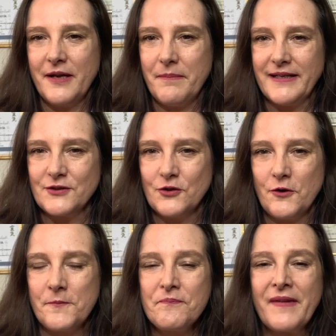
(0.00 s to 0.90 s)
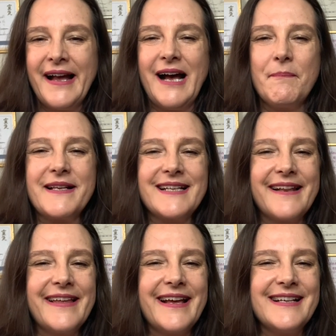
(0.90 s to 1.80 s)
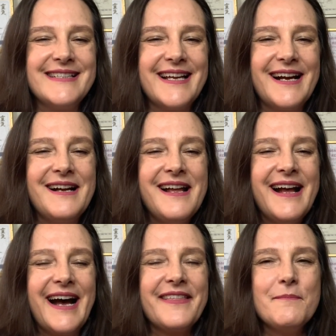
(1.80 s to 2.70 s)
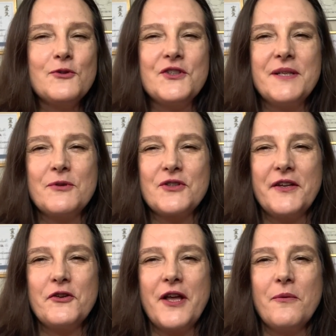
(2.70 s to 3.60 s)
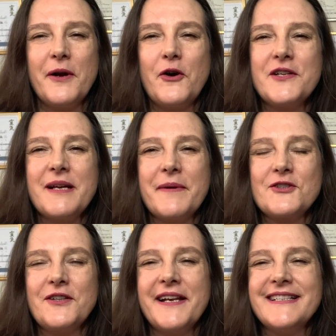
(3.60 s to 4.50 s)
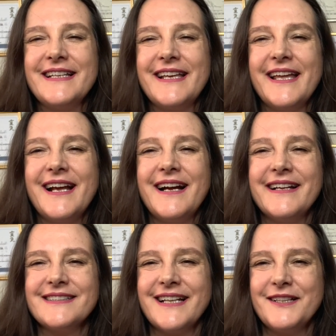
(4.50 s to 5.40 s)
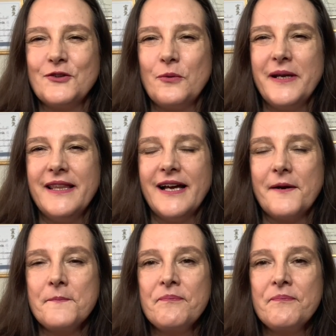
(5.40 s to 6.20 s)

pasó, a pesar de que ya hace muchísimos años y a lo mejor esa persona ni siquiera está en tu vida?